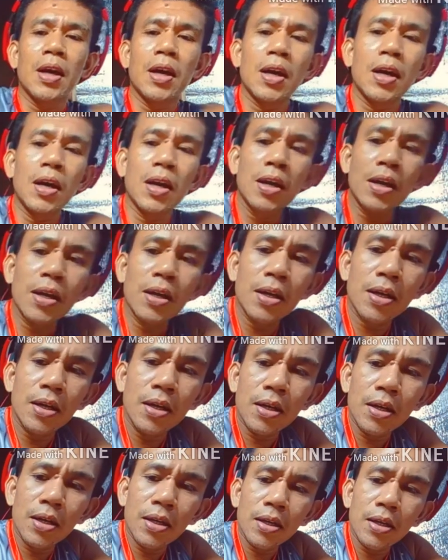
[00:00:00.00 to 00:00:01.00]

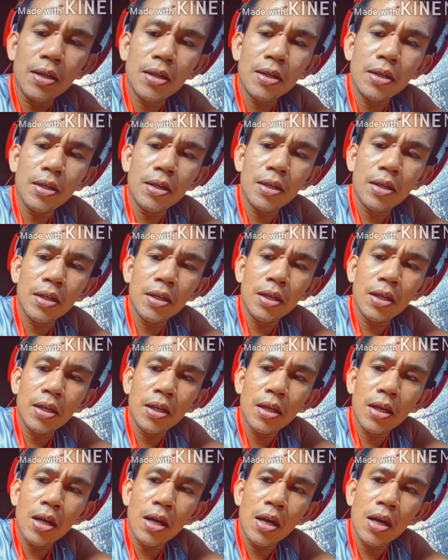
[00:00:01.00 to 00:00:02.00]
ang
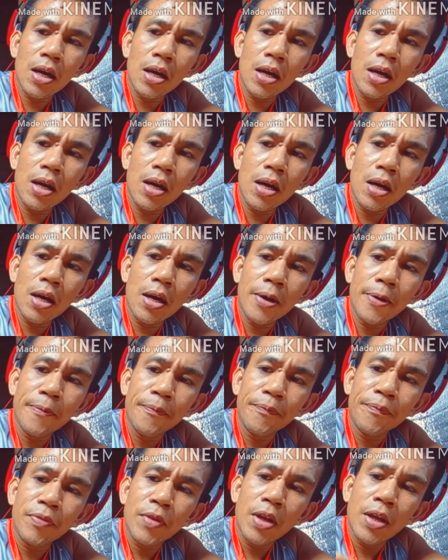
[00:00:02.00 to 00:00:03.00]
ika
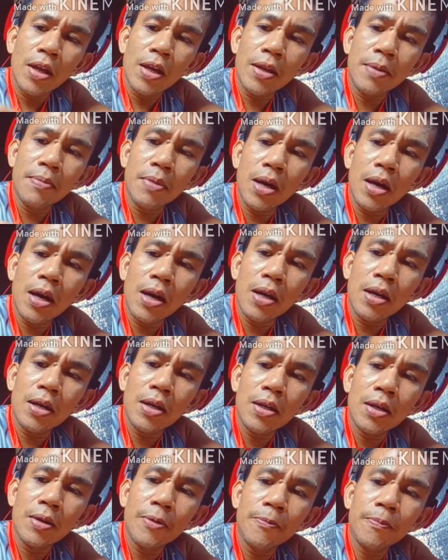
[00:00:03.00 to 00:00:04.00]
lima